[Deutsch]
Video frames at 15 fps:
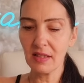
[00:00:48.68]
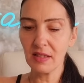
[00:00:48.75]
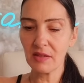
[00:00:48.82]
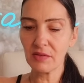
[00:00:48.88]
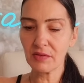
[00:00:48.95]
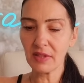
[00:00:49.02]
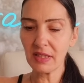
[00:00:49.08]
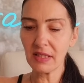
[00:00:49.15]

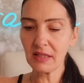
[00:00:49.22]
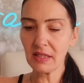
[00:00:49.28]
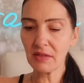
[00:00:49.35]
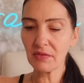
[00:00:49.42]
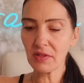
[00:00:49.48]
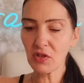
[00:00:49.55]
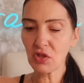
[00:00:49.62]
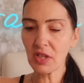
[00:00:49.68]
verliert den
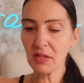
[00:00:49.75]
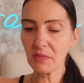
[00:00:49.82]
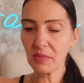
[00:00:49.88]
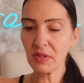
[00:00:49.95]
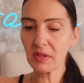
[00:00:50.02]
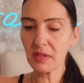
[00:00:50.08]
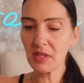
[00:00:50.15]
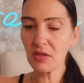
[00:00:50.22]
Verstand
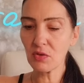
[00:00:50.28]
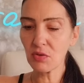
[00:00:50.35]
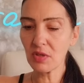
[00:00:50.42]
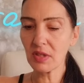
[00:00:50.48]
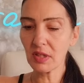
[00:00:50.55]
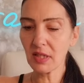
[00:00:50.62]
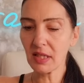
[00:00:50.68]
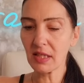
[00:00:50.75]
bitte nicht durch
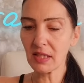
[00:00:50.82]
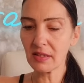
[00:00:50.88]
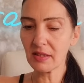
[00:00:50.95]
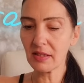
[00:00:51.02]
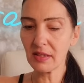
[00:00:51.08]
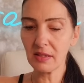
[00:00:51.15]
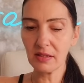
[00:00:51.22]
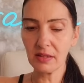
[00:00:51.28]
die
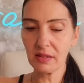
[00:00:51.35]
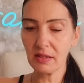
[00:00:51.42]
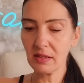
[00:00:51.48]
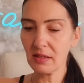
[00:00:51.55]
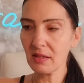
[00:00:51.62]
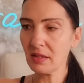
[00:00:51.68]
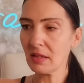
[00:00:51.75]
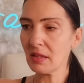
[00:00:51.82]
Karten,
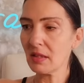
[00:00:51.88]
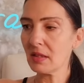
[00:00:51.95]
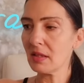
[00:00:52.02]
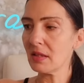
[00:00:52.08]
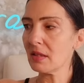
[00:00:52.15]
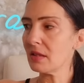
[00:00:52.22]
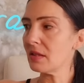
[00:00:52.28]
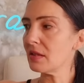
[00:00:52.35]

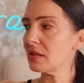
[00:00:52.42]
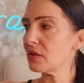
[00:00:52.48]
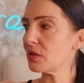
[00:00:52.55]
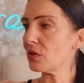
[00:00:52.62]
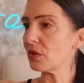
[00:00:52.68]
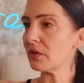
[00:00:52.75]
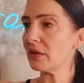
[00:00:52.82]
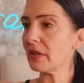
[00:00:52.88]

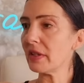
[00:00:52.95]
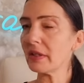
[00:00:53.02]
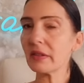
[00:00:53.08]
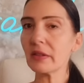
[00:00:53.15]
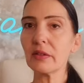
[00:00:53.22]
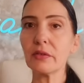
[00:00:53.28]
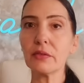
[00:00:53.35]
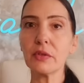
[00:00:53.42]
sondern
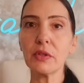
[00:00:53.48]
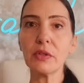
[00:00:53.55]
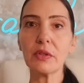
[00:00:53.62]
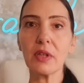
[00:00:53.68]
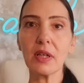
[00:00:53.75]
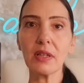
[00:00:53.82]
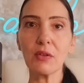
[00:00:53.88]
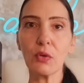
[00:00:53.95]
gewinnt
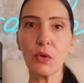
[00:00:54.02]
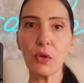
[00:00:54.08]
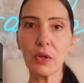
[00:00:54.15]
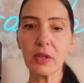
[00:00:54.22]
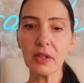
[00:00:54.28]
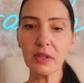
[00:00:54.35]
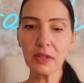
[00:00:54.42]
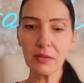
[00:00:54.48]
an
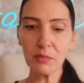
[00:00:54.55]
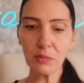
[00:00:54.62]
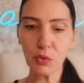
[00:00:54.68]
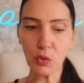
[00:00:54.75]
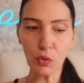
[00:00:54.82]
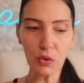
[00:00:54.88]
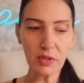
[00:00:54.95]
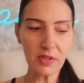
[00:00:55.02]
euren
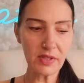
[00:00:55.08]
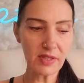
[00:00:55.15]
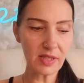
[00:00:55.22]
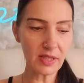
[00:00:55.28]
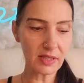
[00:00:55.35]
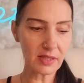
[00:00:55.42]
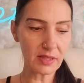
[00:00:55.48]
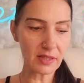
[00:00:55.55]

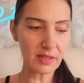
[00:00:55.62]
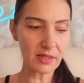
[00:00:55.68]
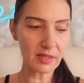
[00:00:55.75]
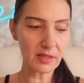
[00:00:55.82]
Impulsen.